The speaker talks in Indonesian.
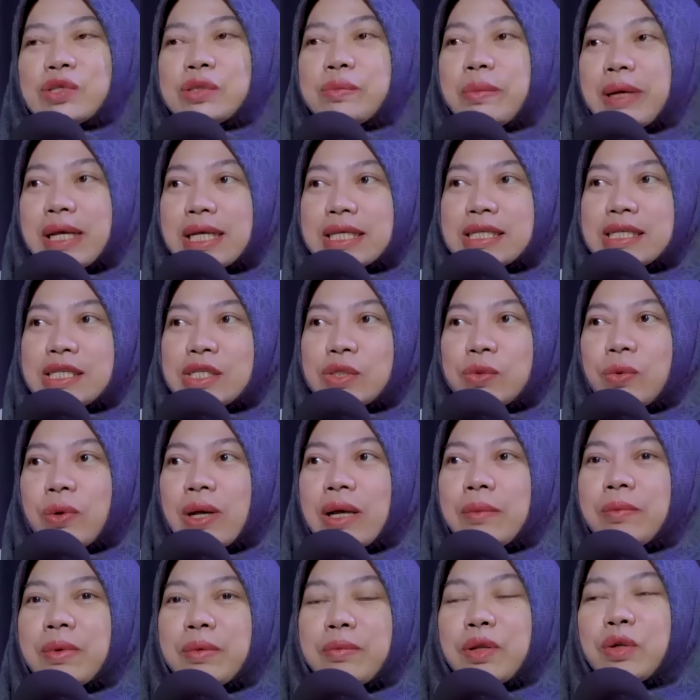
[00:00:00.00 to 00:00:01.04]
mahasiswa
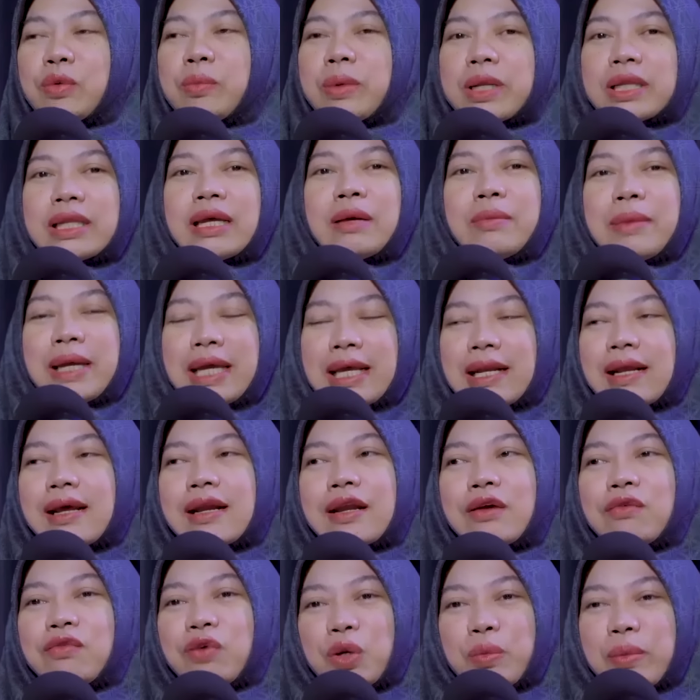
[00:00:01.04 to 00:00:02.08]
pemilu pertama era
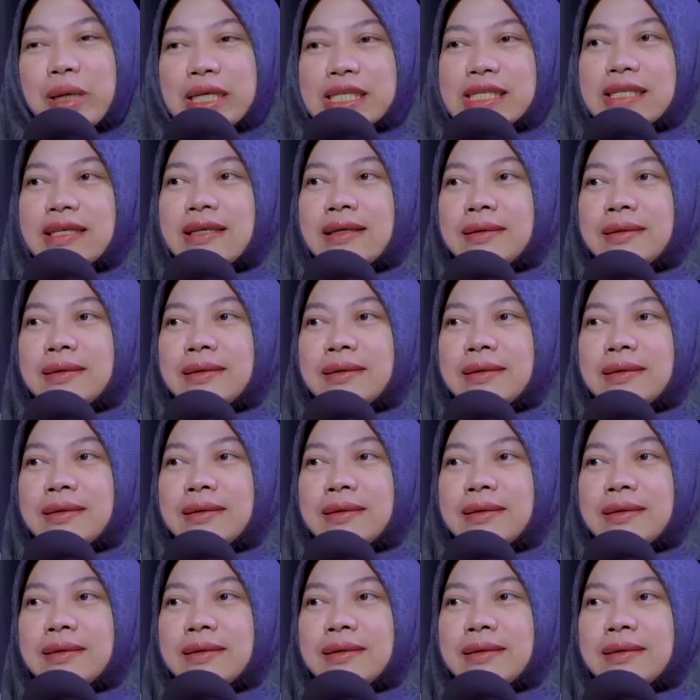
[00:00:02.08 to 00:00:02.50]
reformasi.